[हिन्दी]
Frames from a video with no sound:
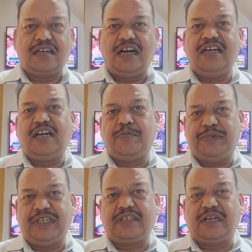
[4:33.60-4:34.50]
कार्ड
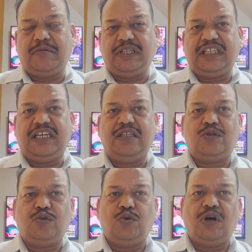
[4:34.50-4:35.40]
अपडेट करवाते हैं
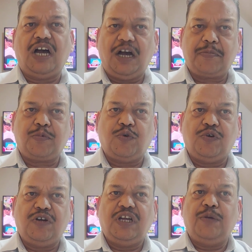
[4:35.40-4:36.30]
तो आपको
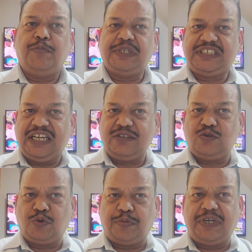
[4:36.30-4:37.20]
पचास
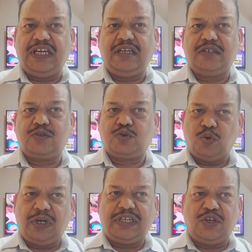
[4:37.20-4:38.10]
रूपए
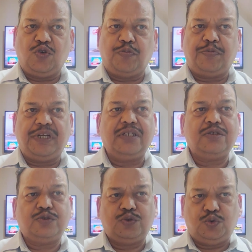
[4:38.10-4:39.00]
शुल्क के रूप में
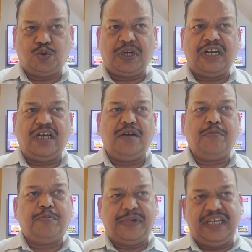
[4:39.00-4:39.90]
चुकाना
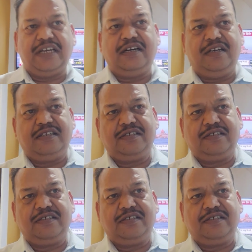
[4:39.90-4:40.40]
पड़ेगा